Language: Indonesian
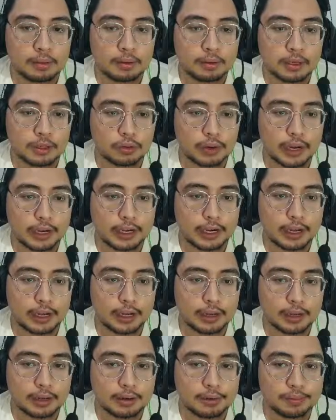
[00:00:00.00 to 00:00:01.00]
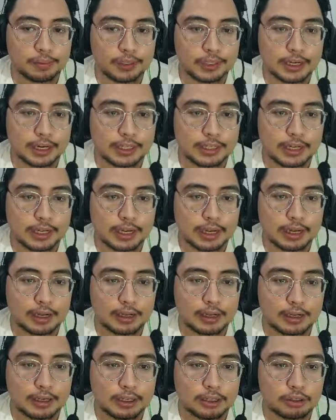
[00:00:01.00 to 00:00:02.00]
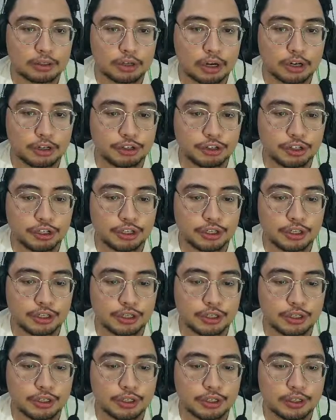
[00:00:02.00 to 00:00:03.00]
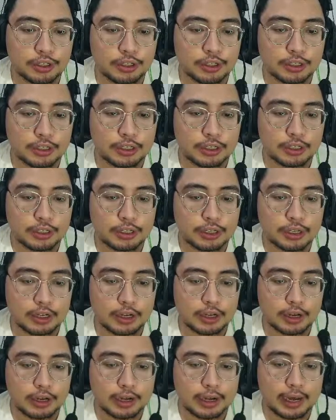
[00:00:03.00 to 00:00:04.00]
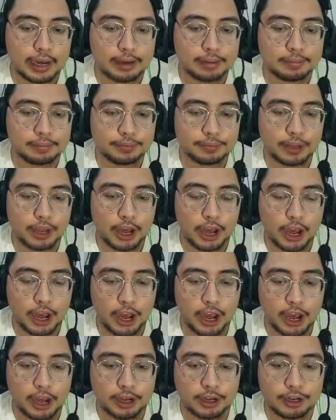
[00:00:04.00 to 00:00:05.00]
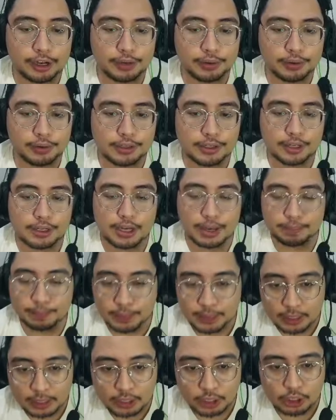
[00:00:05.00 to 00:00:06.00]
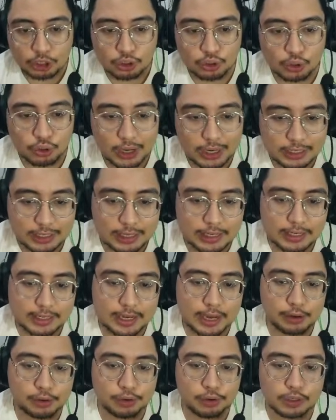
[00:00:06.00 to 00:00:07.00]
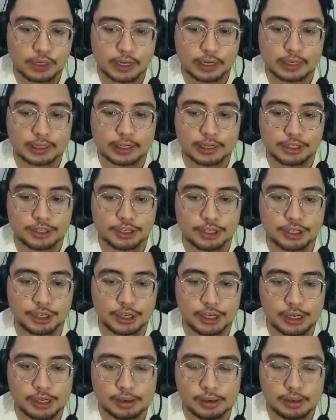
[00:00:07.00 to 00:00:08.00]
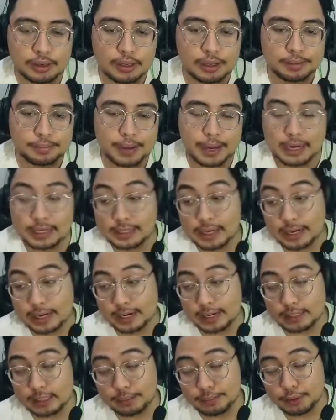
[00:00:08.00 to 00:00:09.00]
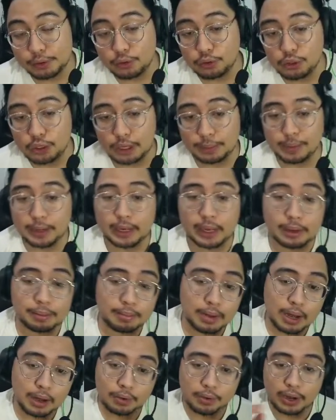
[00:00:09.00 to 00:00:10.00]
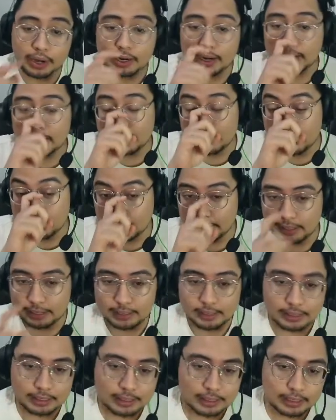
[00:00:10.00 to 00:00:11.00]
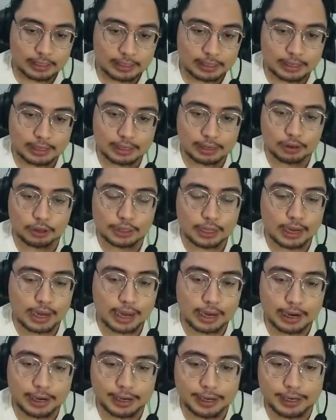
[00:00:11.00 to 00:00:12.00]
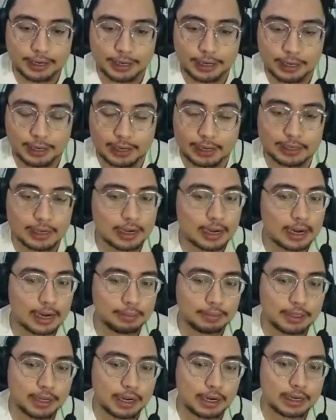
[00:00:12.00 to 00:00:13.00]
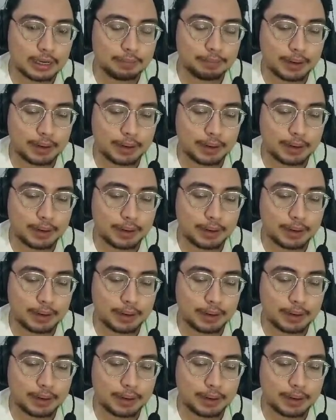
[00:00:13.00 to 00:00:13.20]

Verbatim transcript: Satu lagi deh buat jaga-jaga. Torch. Oke, thank you. Sip. Sudah selesai urusan kita di sini. Maka saatnya kita menuju ke bagian bawah dari uh, kota Gara ini. Ingat gak kalian misalnya di